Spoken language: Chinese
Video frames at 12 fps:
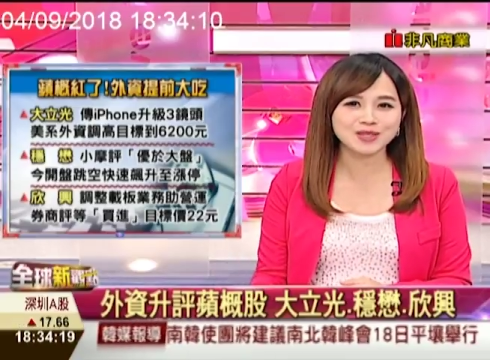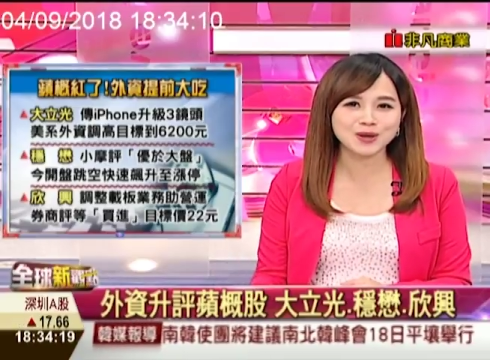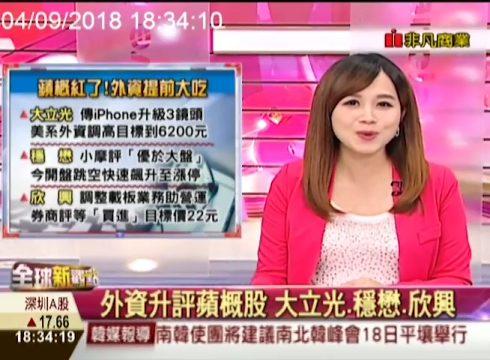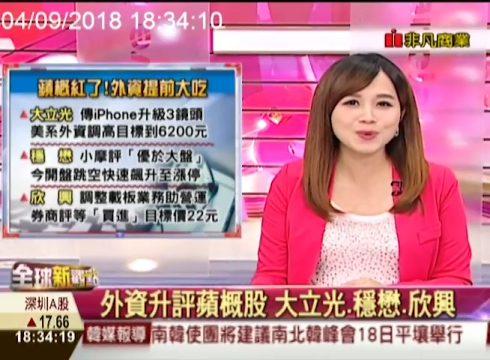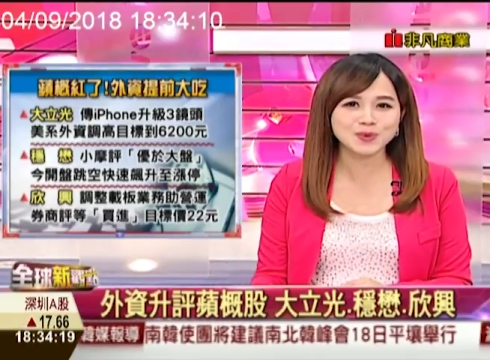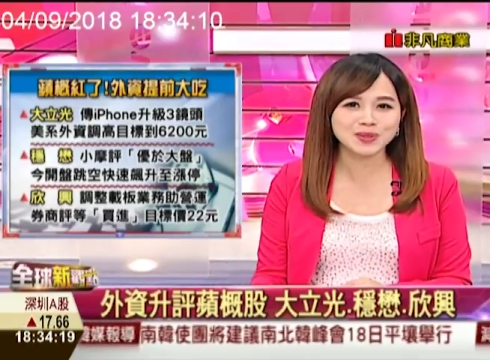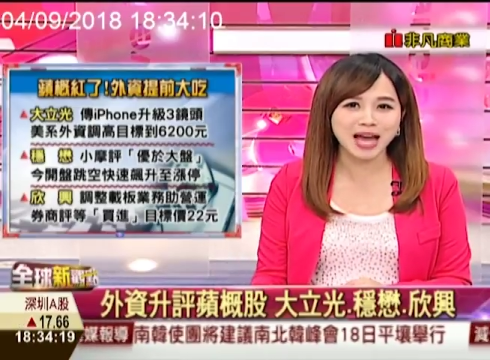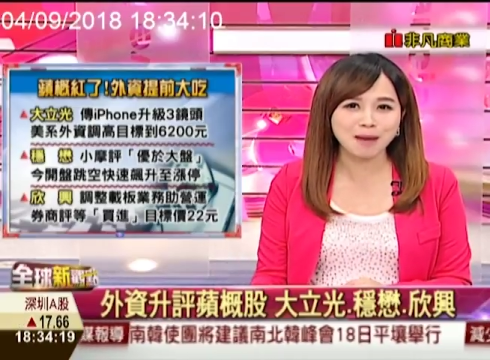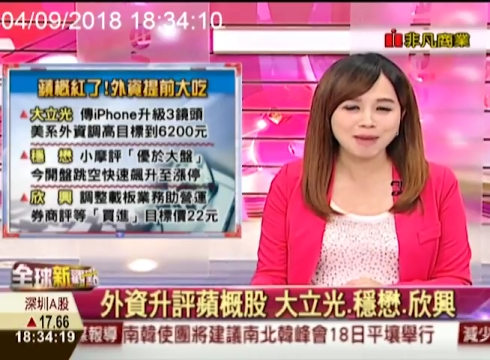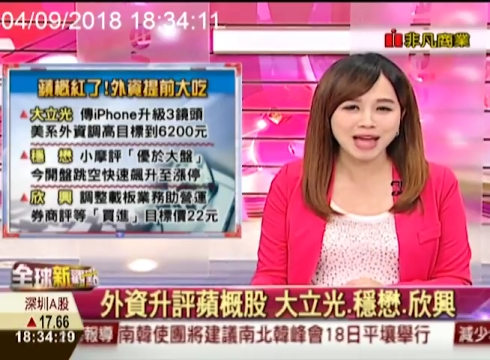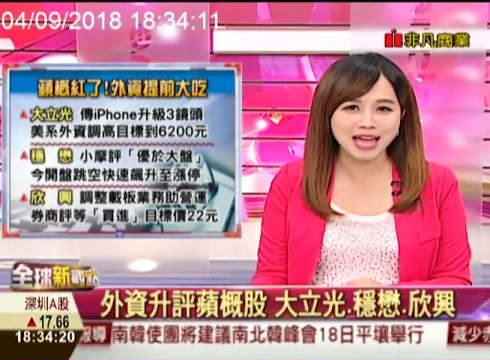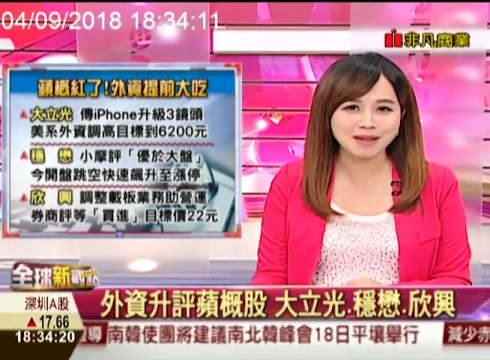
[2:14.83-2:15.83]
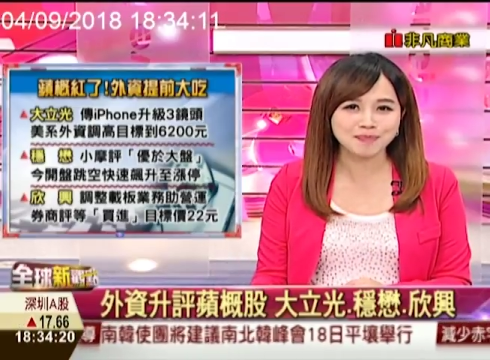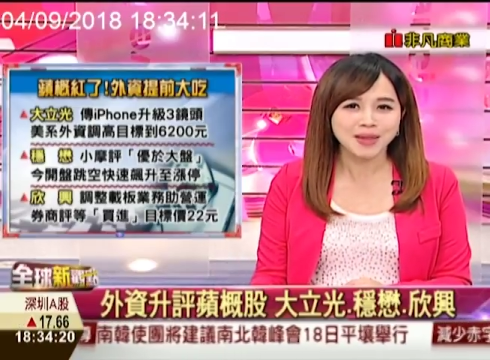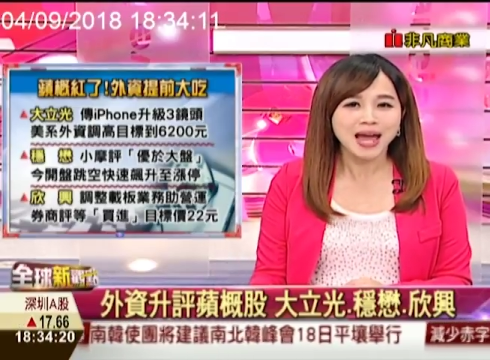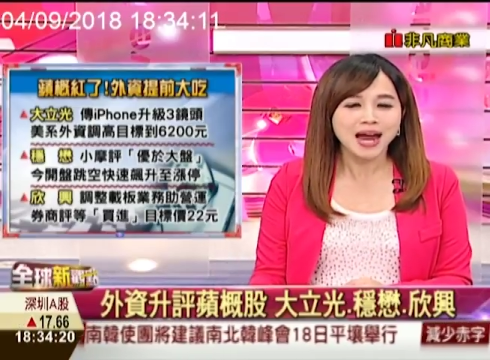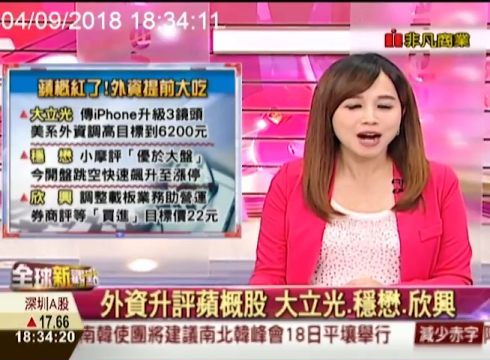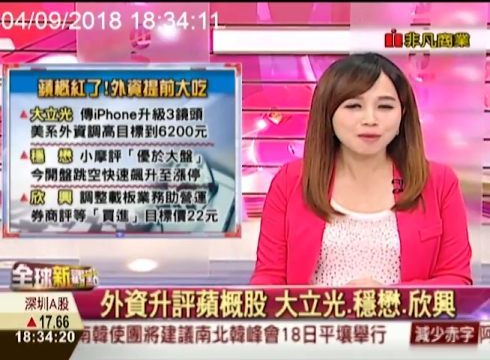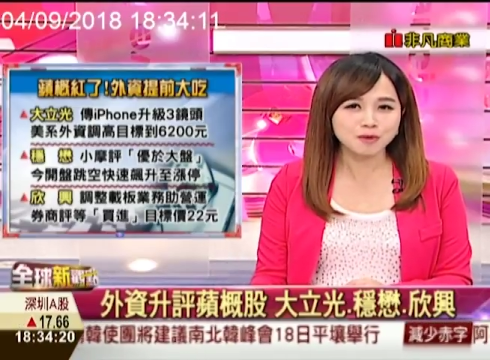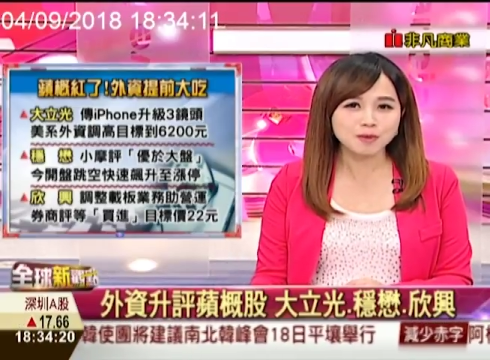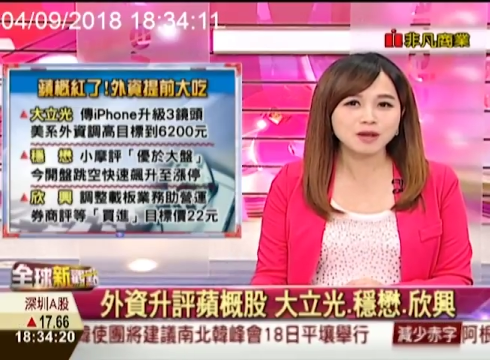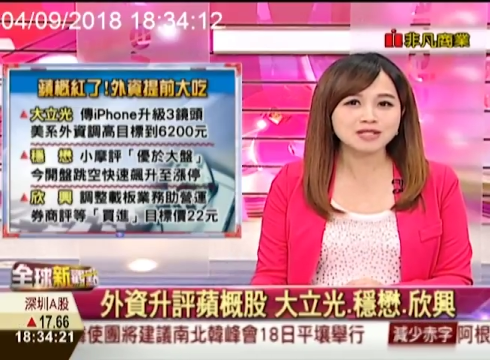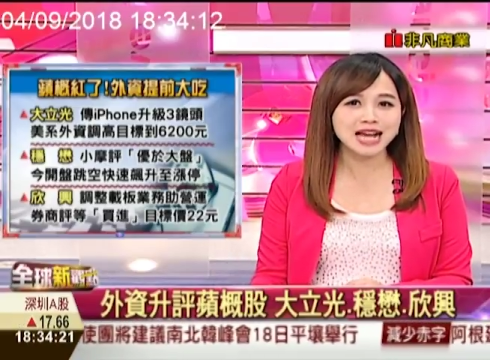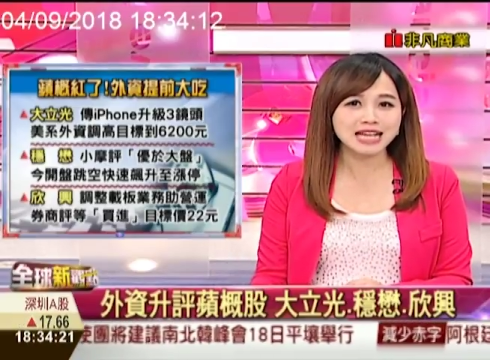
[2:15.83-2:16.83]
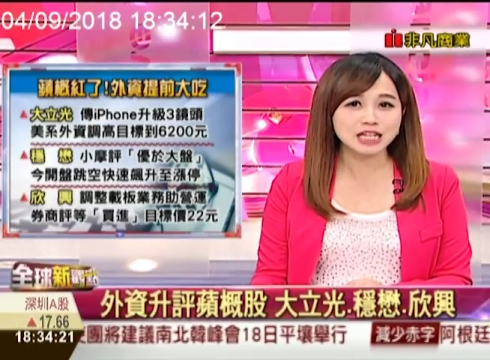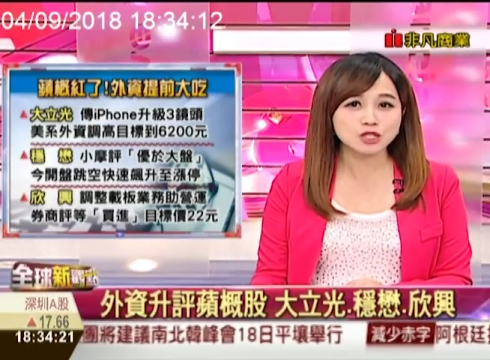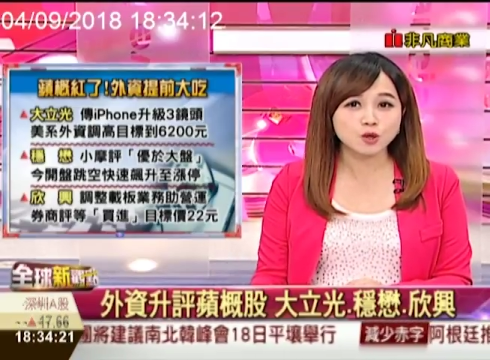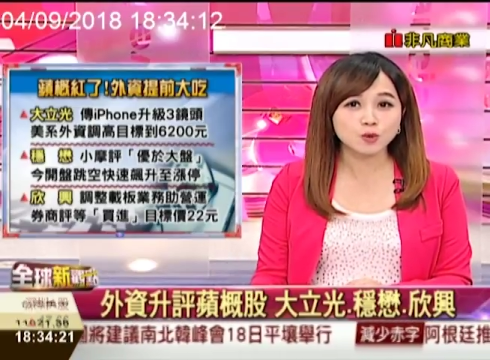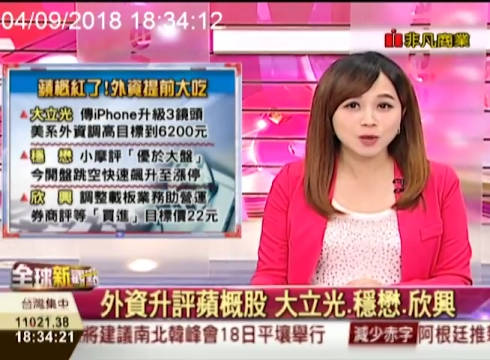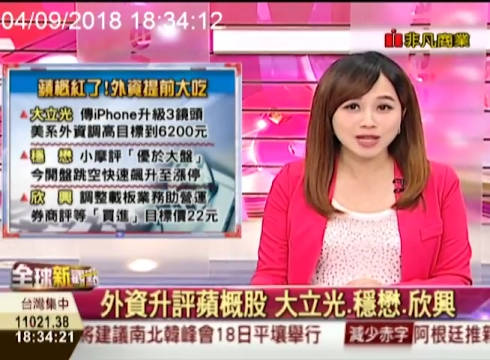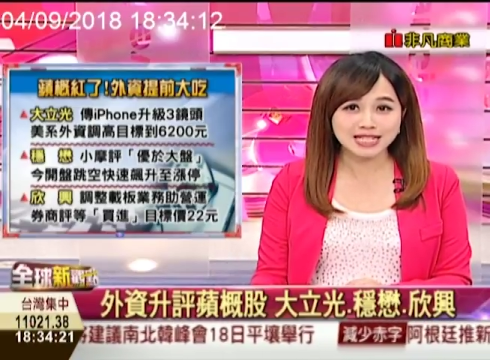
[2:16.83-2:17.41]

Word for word: 优于大盘，而目标价也从原。